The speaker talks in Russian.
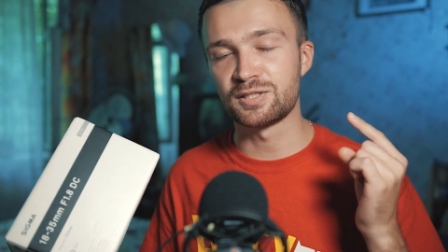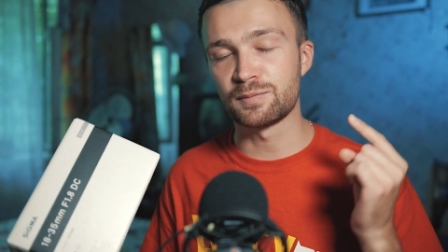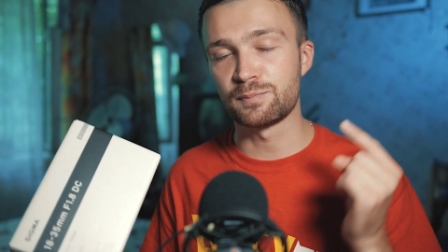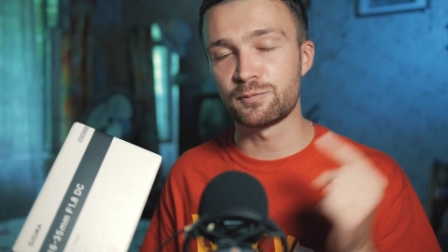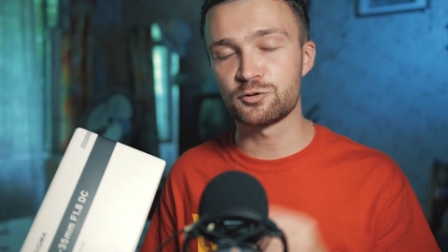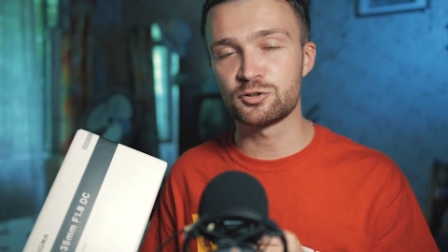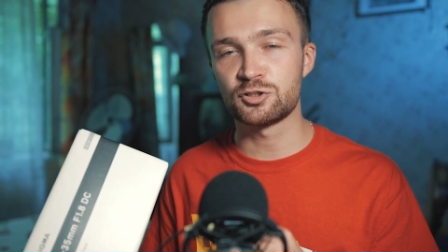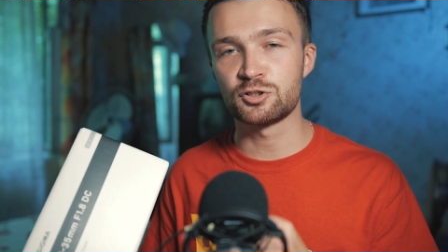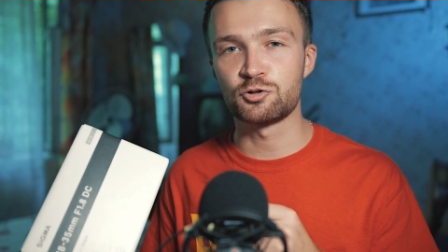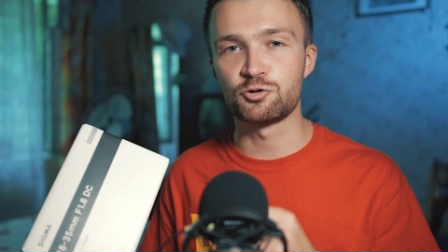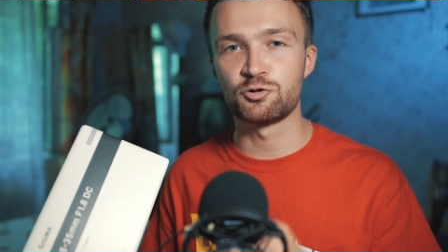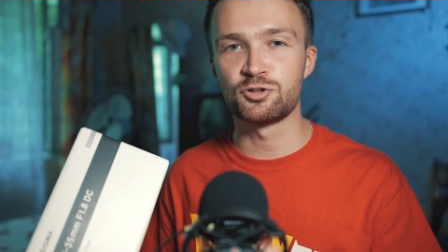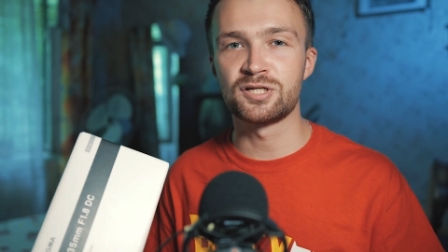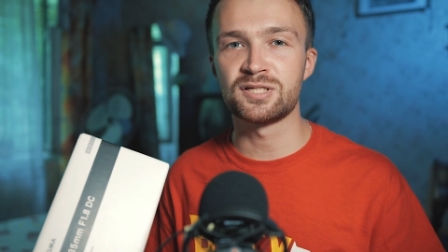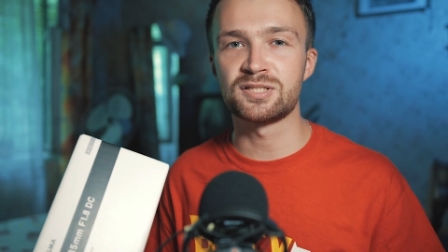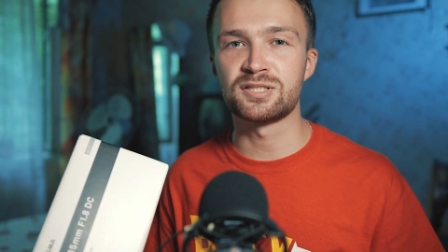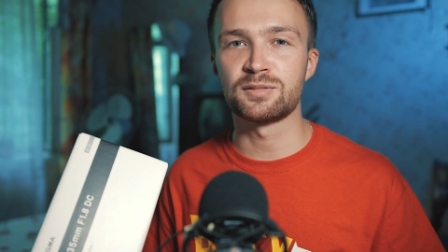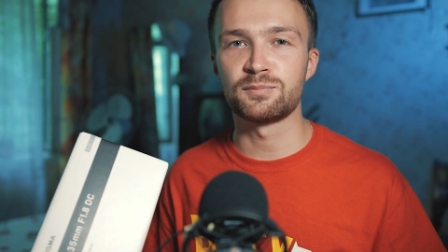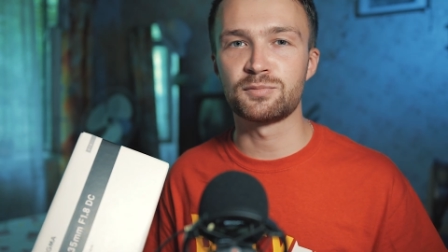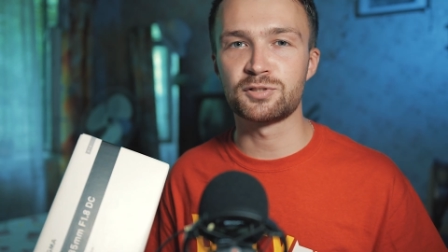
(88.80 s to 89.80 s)
Это просто
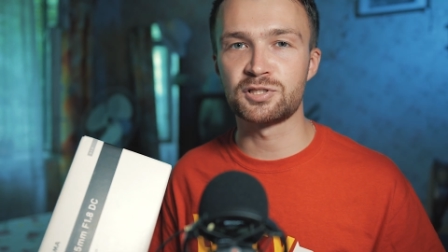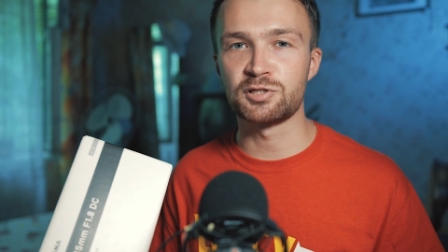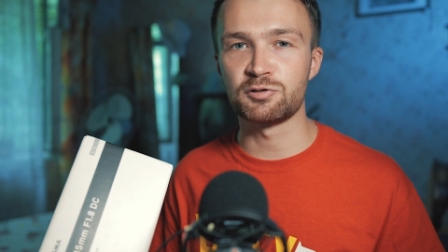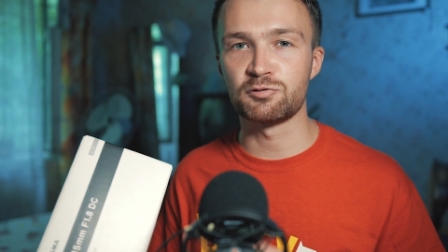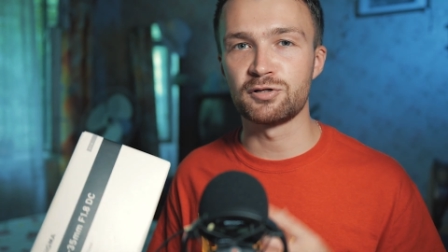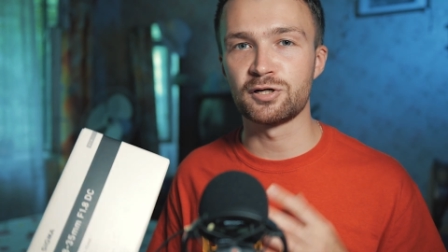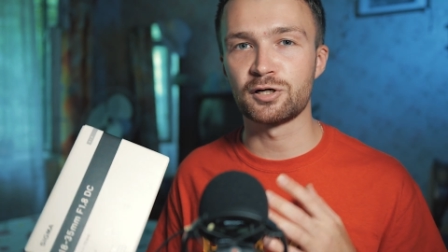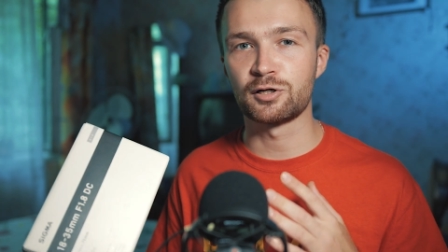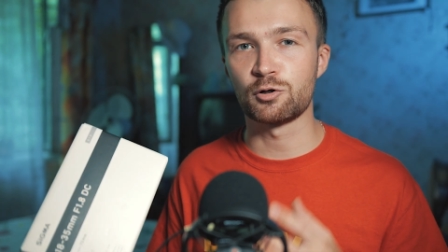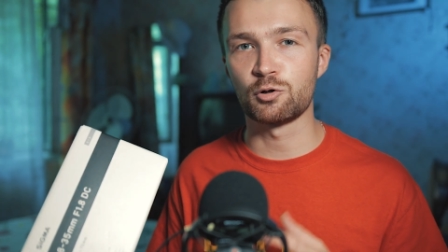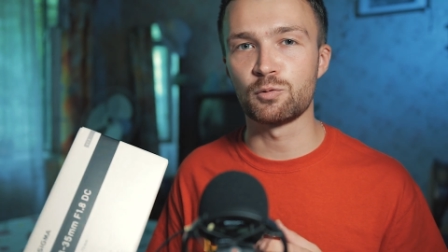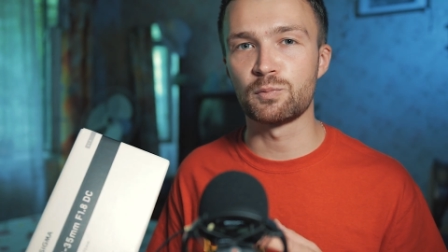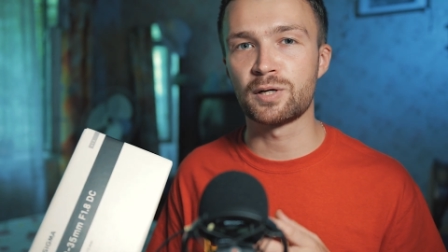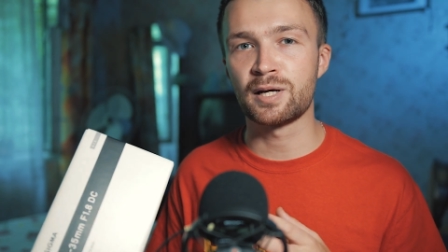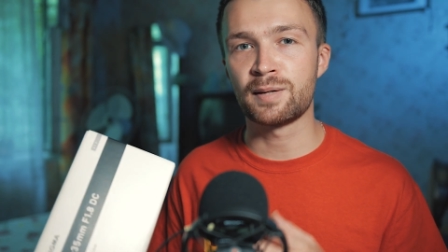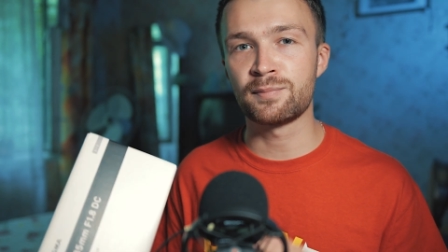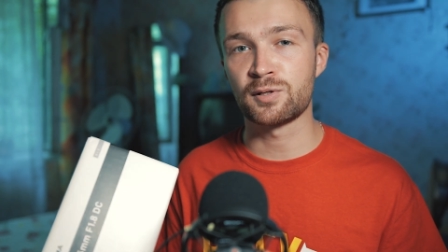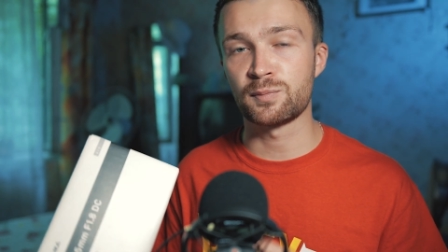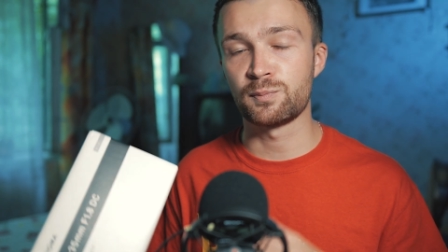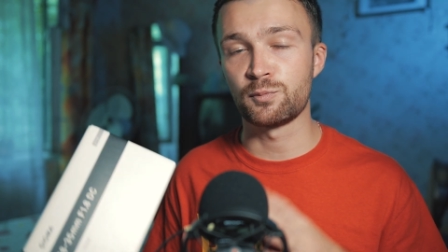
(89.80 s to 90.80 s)
чудесный объектив для
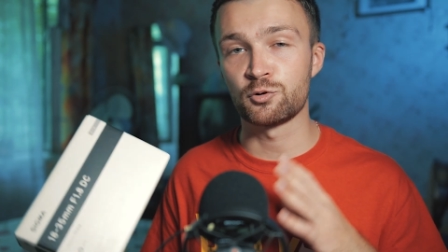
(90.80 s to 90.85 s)
кроп-камер.